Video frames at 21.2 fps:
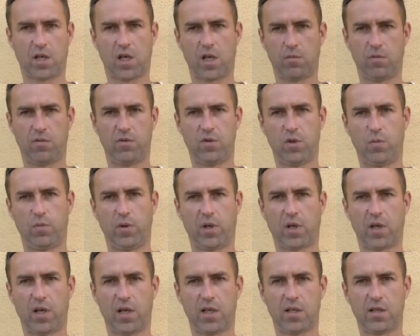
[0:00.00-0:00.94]
как бы все
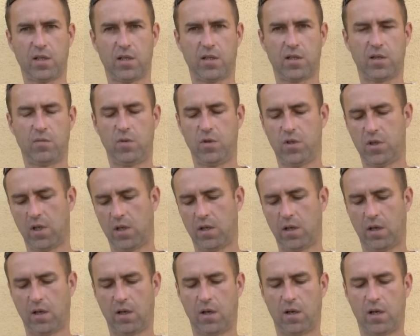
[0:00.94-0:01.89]
прекрасно,
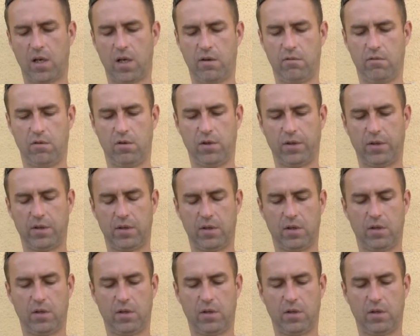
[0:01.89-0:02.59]
замечательно, а вот